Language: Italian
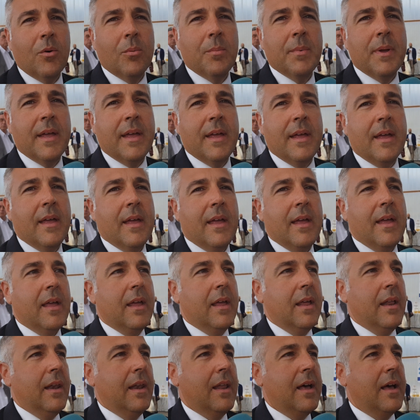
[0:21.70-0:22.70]
come
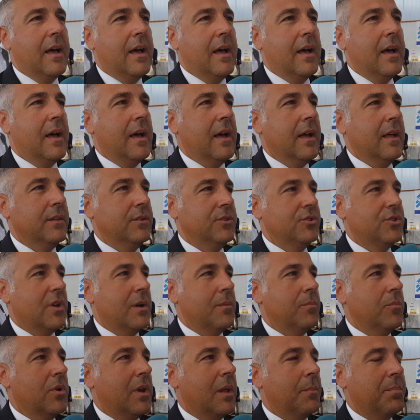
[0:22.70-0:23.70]
la,
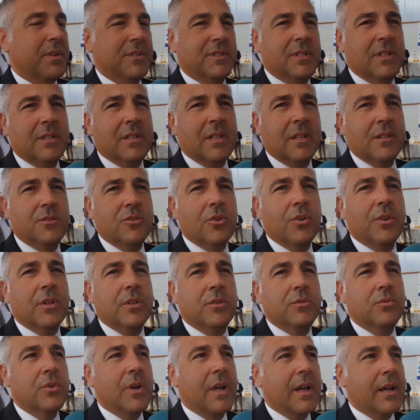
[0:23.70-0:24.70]
diciamo, la
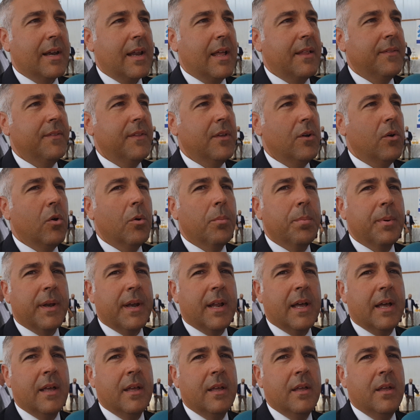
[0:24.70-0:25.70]
presentazione di una grande
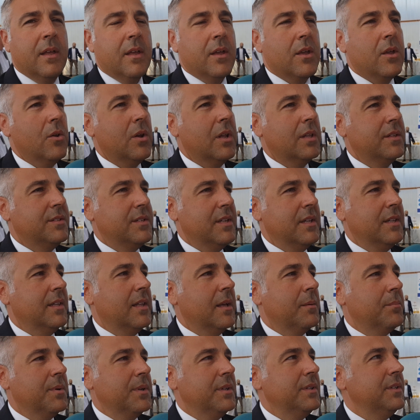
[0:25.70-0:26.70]
opera che
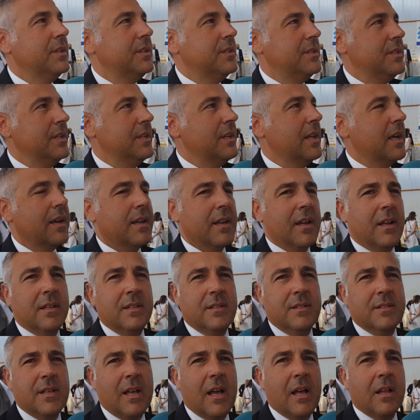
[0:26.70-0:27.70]
un'azienda brindisina ha
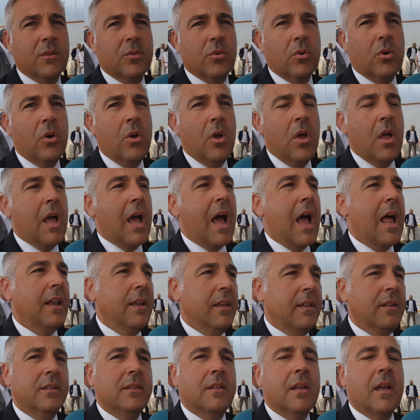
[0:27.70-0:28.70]
realizzato
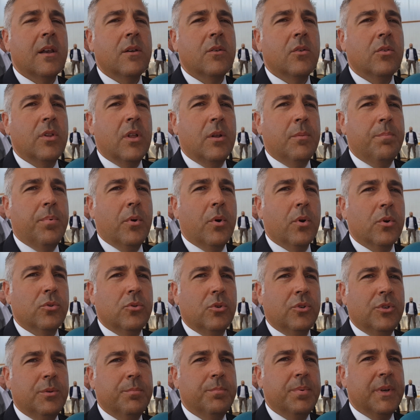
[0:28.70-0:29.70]
all'interno del
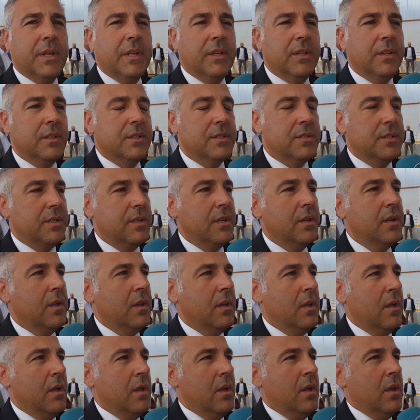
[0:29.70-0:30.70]
porto di Brindisi.
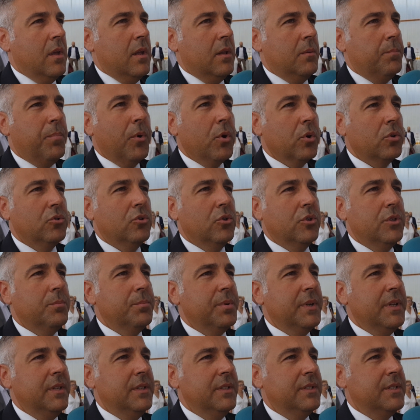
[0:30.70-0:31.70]
Il porto di
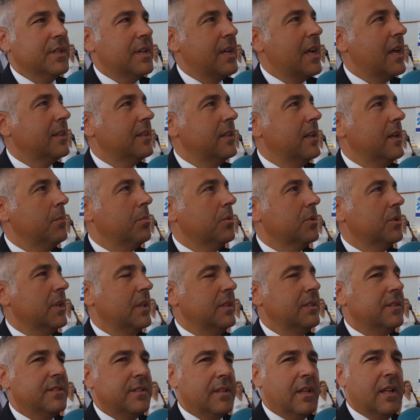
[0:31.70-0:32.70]
Brindisi che ha delle
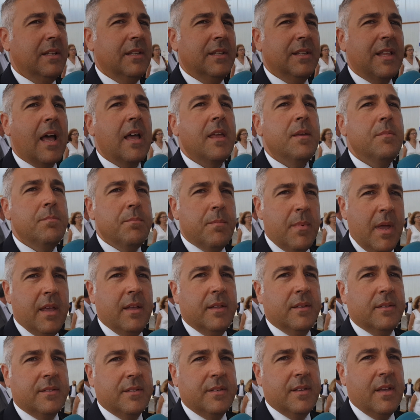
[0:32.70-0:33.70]
potenzialità
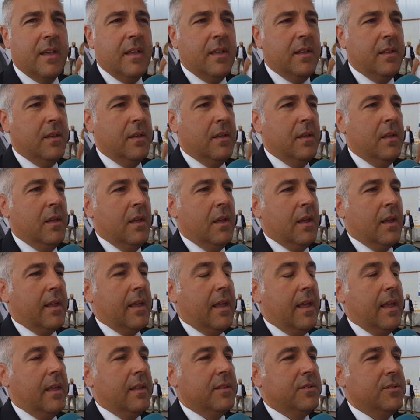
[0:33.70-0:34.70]
immense
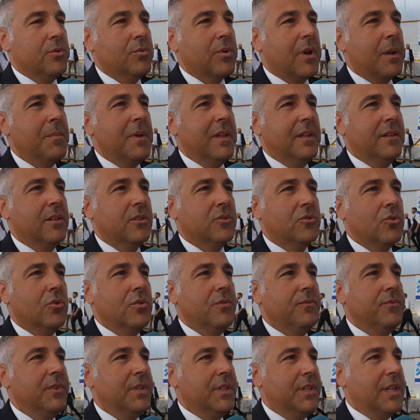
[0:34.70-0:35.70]
che sicuramente
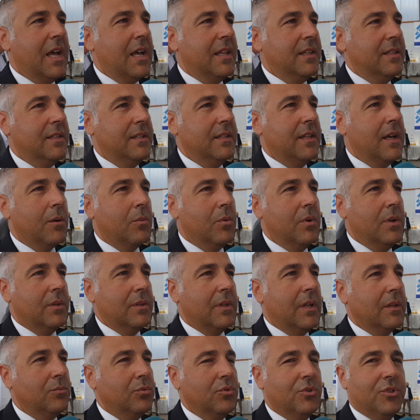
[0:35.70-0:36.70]
sono invidiati da,
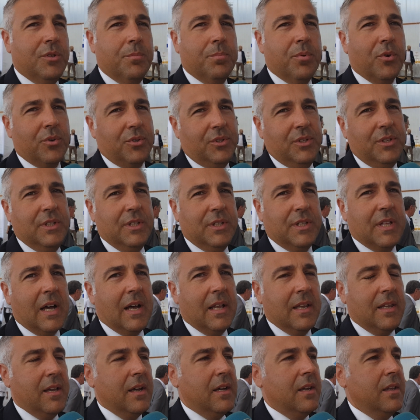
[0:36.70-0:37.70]
da tutti i porti
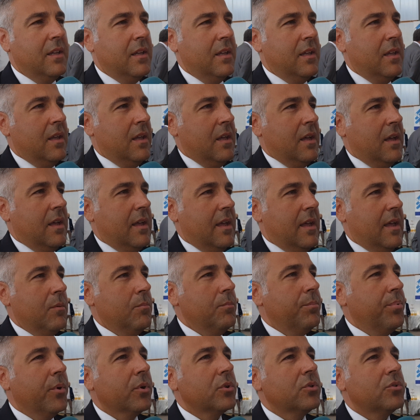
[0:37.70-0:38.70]
d'Italia. È
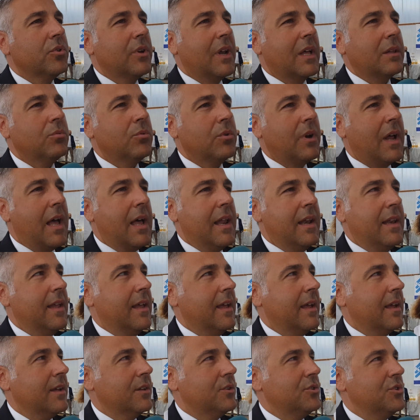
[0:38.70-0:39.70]
un porto
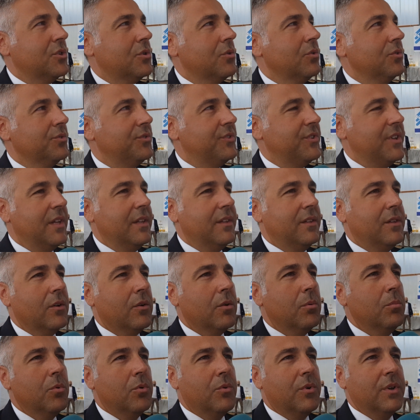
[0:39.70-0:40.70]
naturale che ci consente
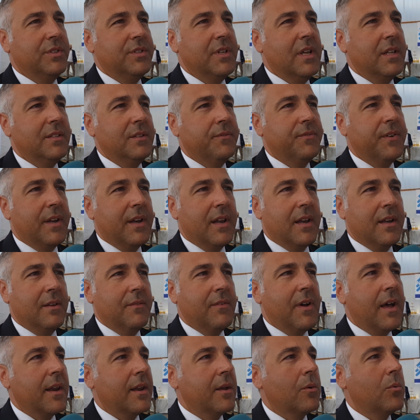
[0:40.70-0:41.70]
comunque sia di far
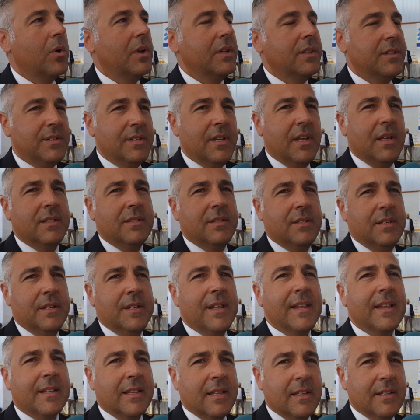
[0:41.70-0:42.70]
arrivare qualsiasi
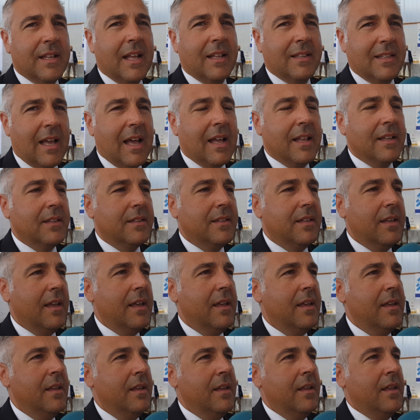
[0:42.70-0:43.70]

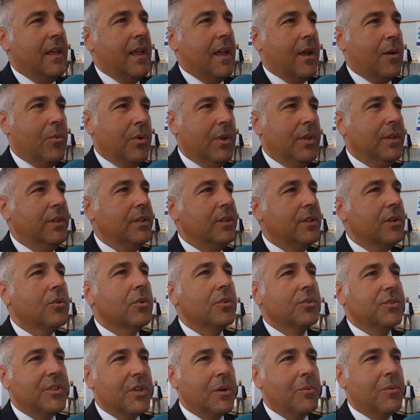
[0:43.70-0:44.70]
natante e quindi di
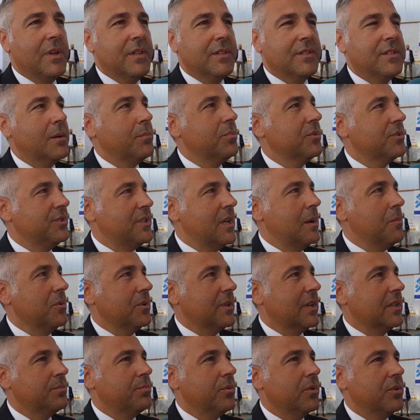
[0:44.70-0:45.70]
conseguenza possiamo
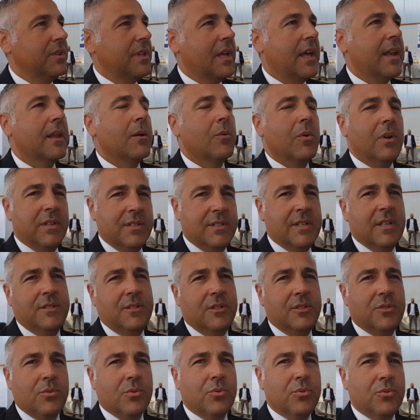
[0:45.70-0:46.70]
trasportare
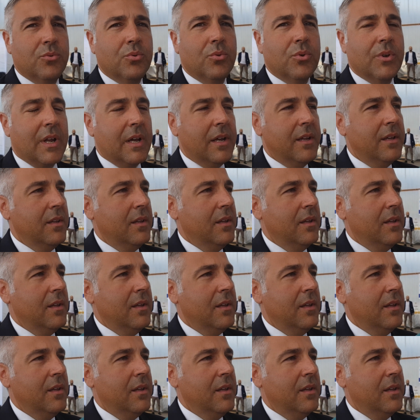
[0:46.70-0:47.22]
qualsiasi struttura.